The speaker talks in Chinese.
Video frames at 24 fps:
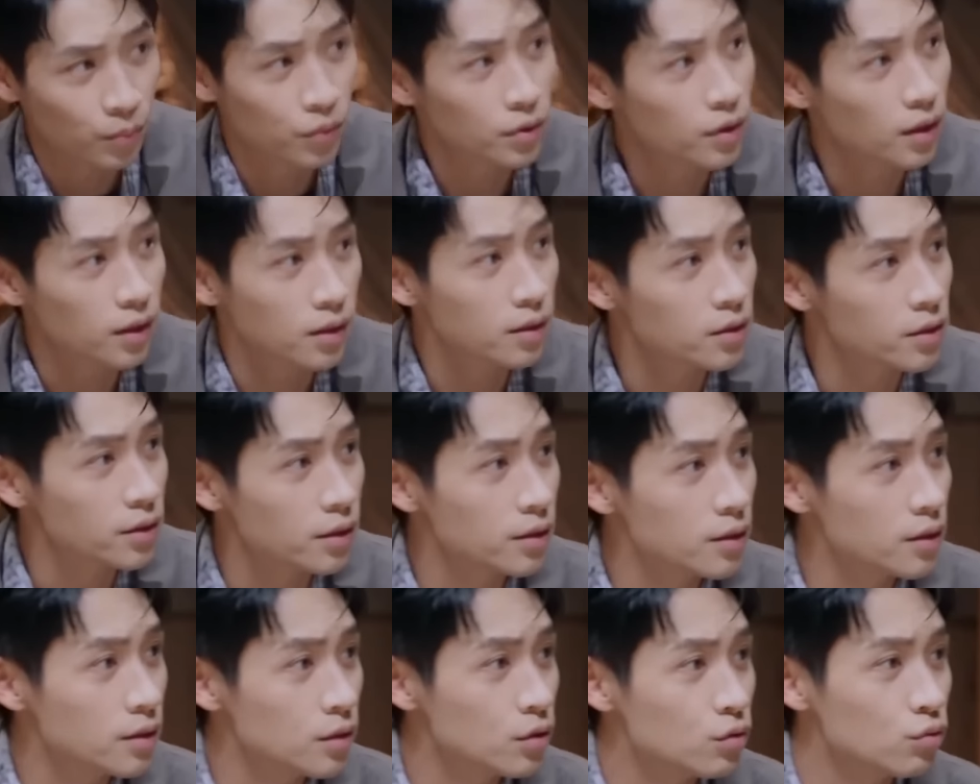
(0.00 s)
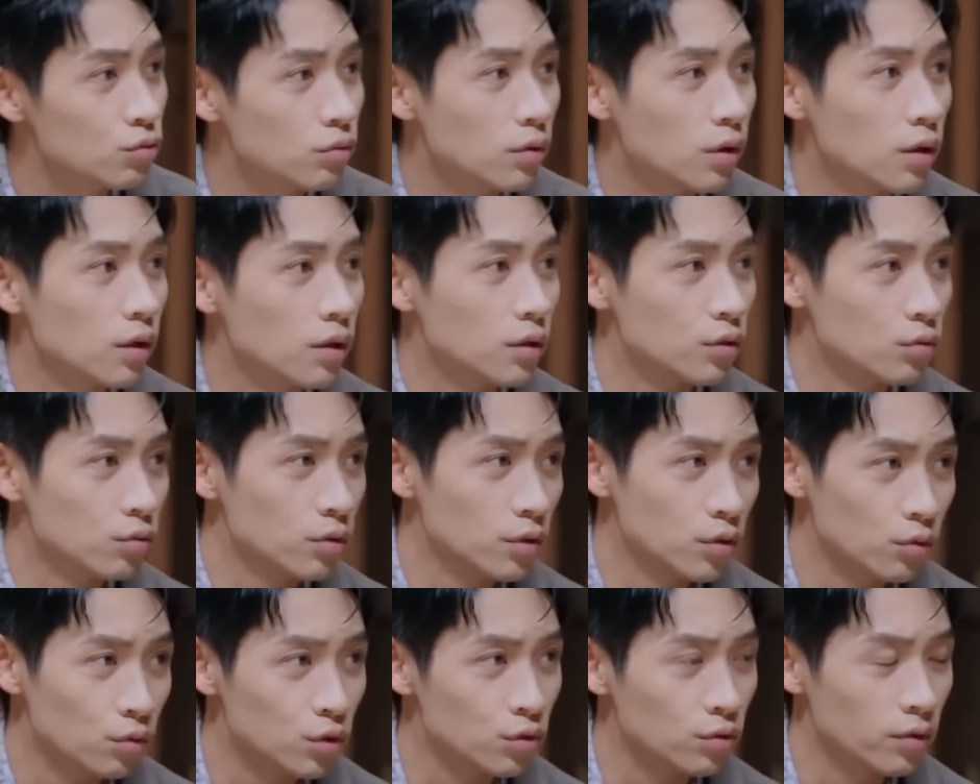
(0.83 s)
不知道是个遗嘱，所
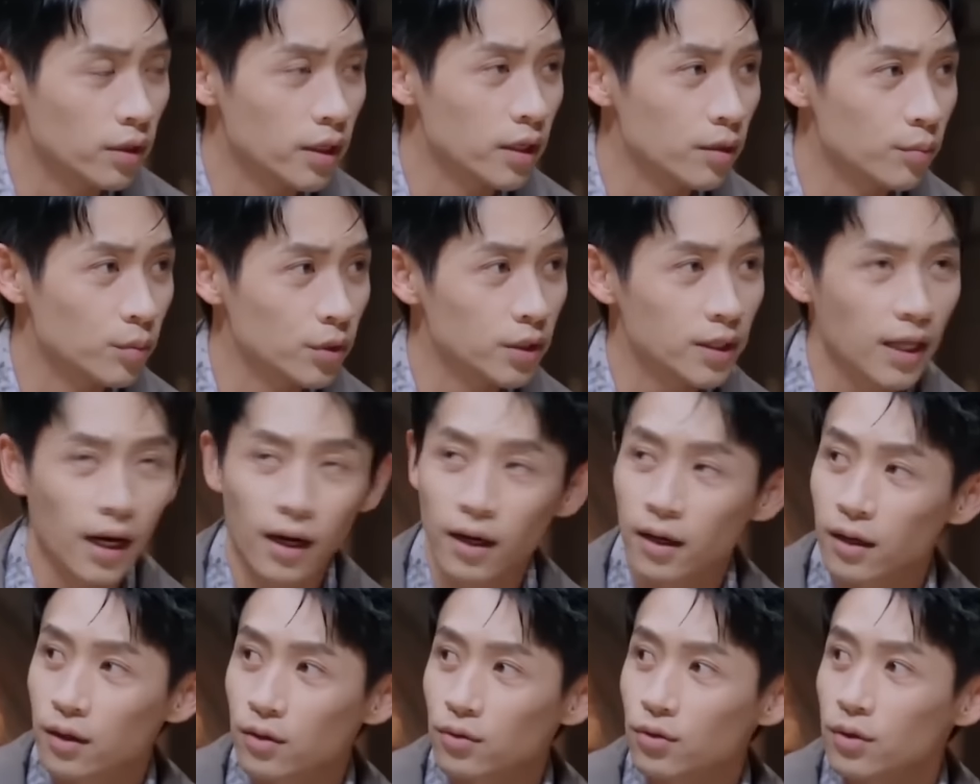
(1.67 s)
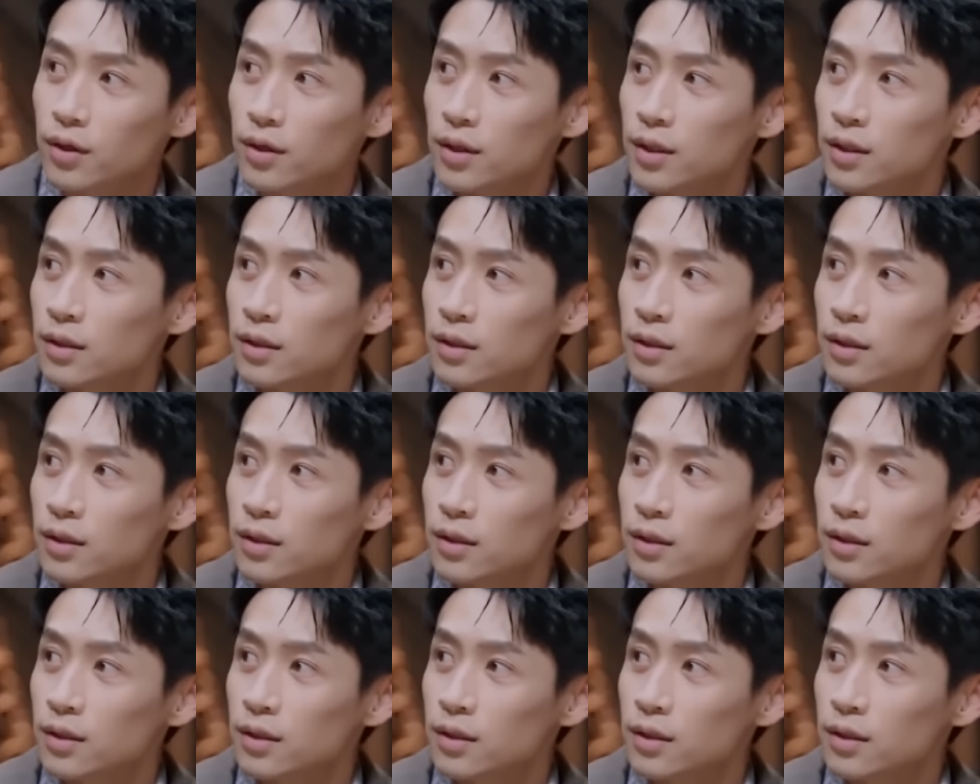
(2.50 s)
以我从来也没打开过。